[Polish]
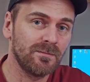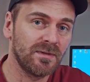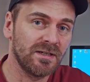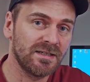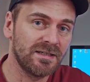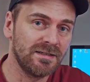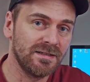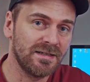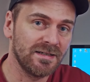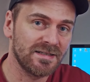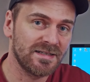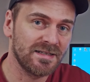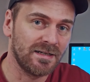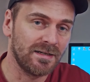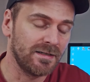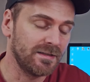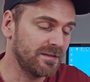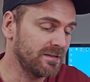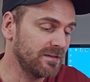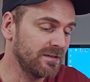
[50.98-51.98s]
ma kilka
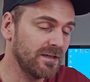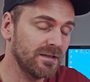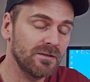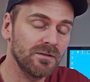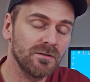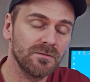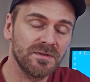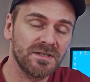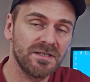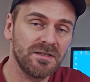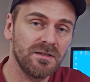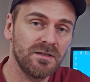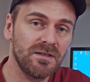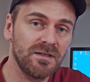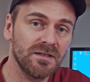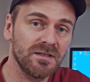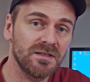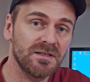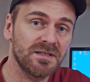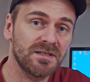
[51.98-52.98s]
zalet. Jedną z nich
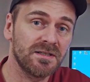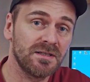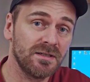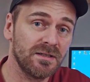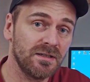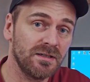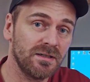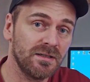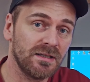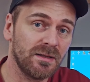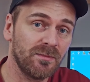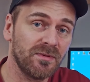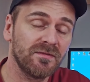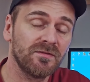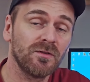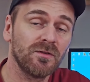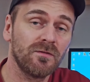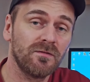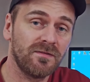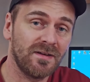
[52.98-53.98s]
jest e, na
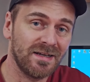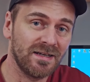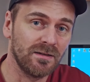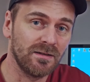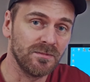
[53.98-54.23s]
pewno waga